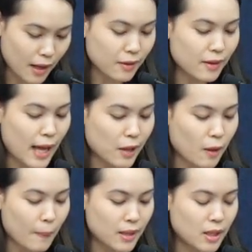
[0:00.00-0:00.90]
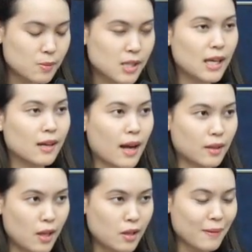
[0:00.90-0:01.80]
หรือ NAC2024 ครั้ง
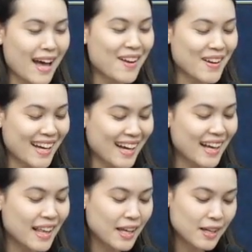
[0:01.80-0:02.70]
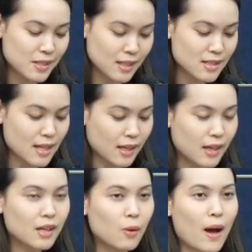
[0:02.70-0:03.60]
ที่ 19นะคะซึ่งจัด
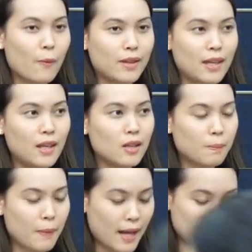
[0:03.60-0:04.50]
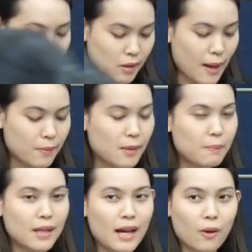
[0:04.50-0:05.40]
ขึ้นระหว่างวันที่
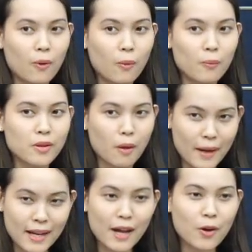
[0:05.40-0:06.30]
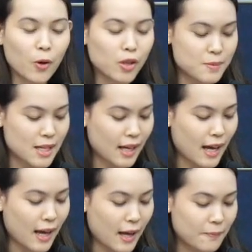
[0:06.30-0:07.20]
28-30 มีนาคม
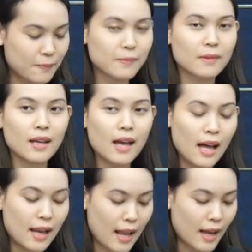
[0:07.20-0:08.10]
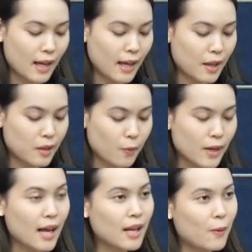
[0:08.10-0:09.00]
2567 ค่ะและในงานเสว
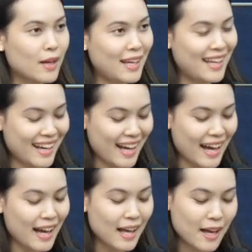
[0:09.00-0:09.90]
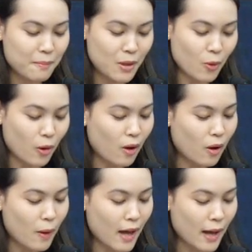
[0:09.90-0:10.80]
นาในวันนี้นะคะมีหัวข้อ
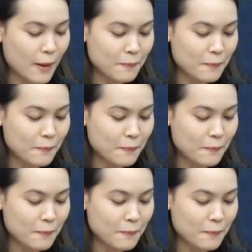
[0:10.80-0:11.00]
ว่า